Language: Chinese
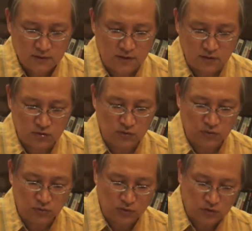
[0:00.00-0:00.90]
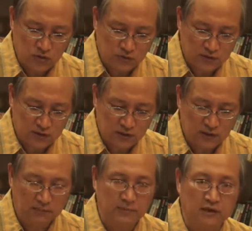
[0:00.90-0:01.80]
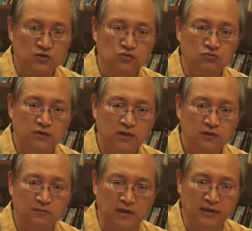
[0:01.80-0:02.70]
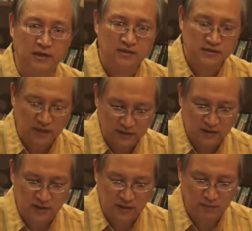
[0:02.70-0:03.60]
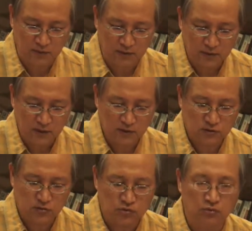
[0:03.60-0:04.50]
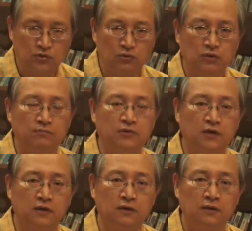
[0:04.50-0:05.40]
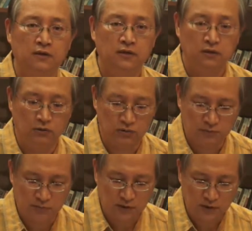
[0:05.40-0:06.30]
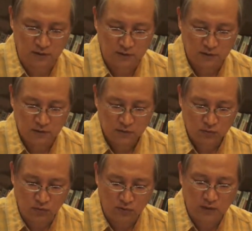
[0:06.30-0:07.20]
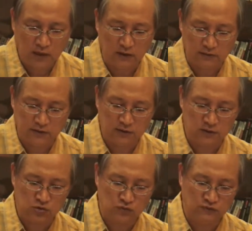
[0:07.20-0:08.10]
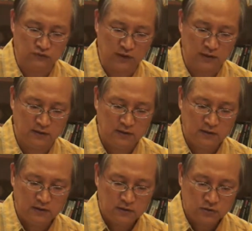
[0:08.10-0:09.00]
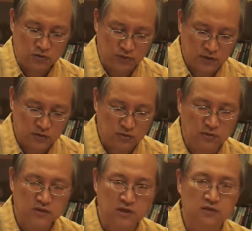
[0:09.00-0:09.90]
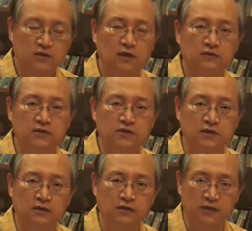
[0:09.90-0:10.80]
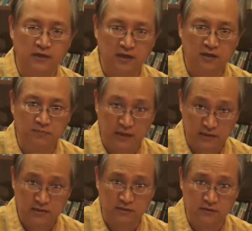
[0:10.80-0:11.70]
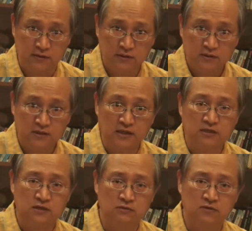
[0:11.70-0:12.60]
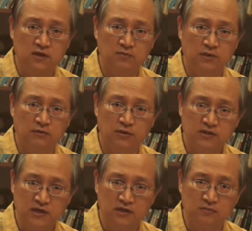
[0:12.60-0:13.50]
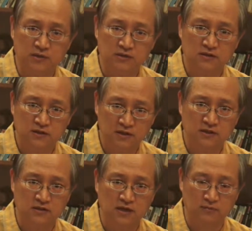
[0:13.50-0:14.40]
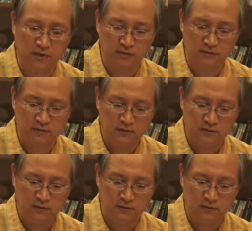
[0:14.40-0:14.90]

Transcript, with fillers: 神说，如果忠心人要把属天的马那赏赐给他们，意思是说永远不饿，永远不渴，多么好的一个祝福啊！主耶说，坚持到底，神要给他一个白石，在这石头上面会将你名字刻在上面。